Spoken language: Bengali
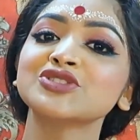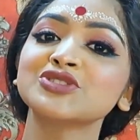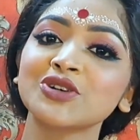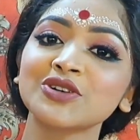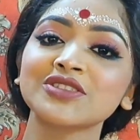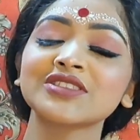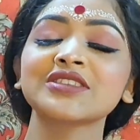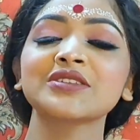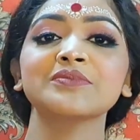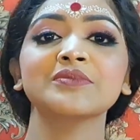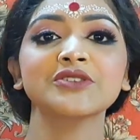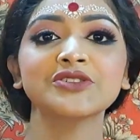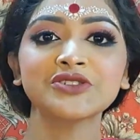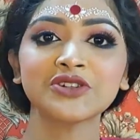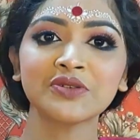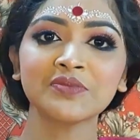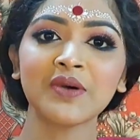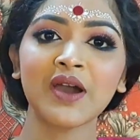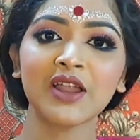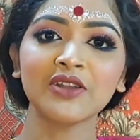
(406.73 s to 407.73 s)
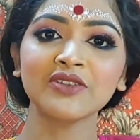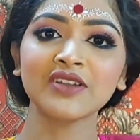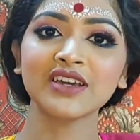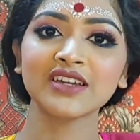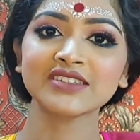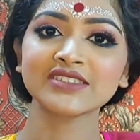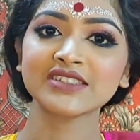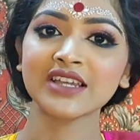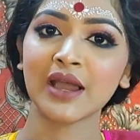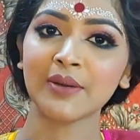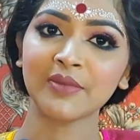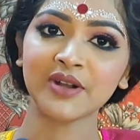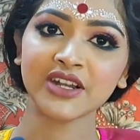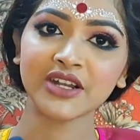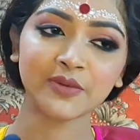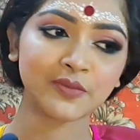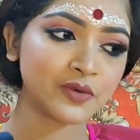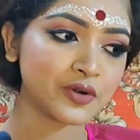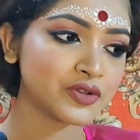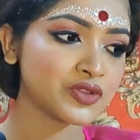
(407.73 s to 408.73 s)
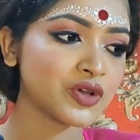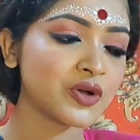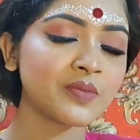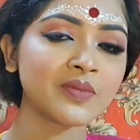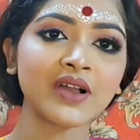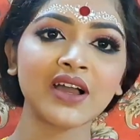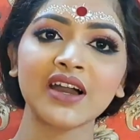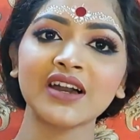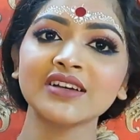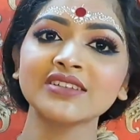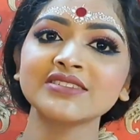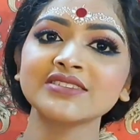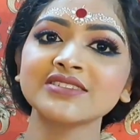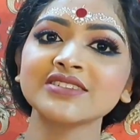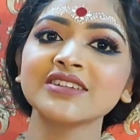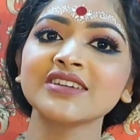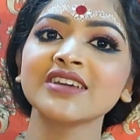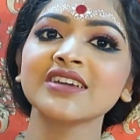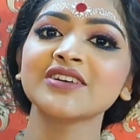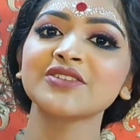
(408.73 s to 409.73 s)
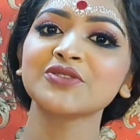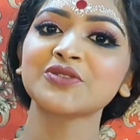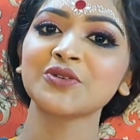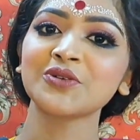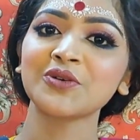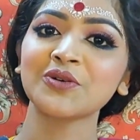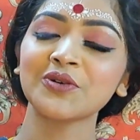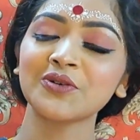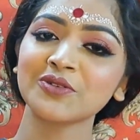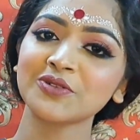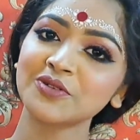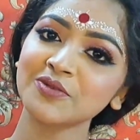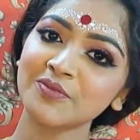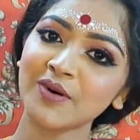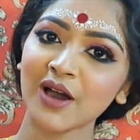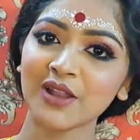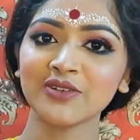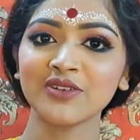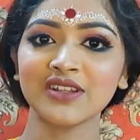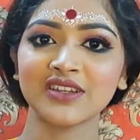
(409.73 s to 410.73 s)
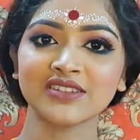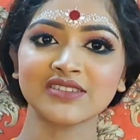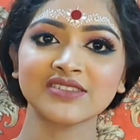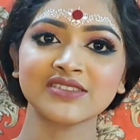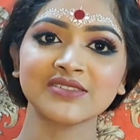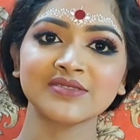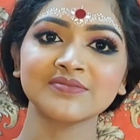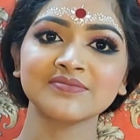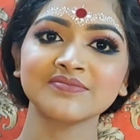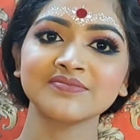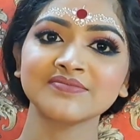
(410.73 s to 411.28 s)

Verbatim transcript: সত্যি ভীষণ ভালো লাগছে আমার এটা প্রথম কাজ তো খুব ভালো লাগছে